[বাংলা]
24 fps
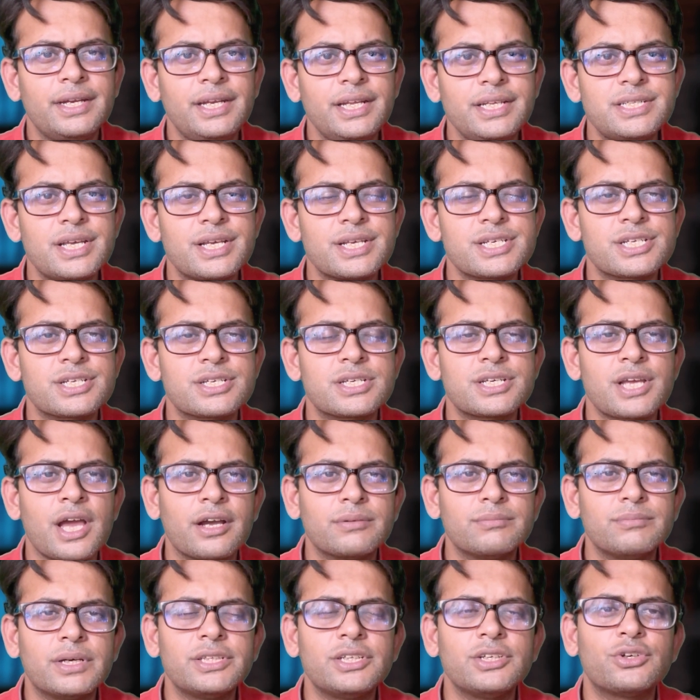নিজের
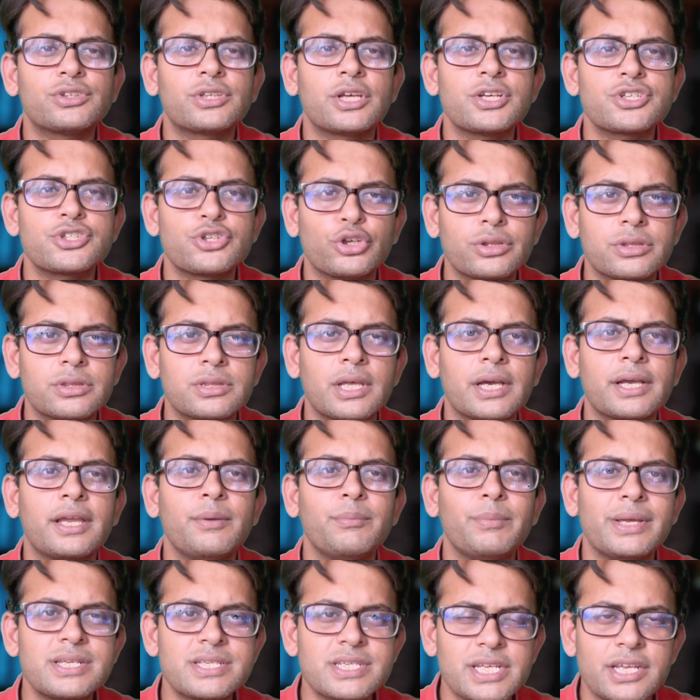সাংবাদিকতার সত্তাকে
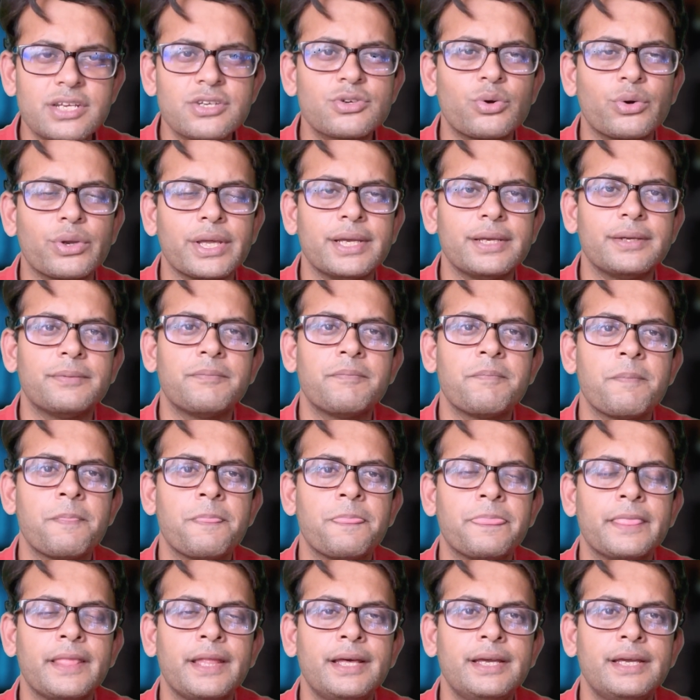মেনটেন করে
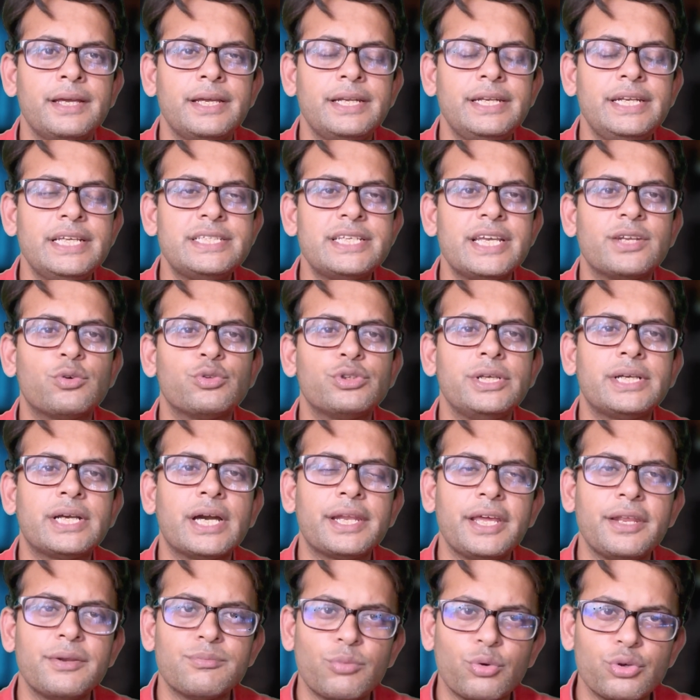নিজের
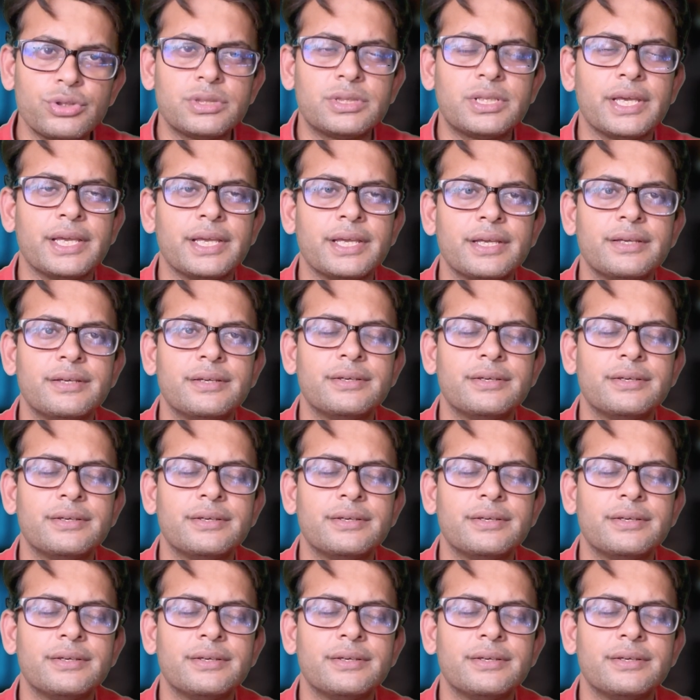অধিকারের মধ্যে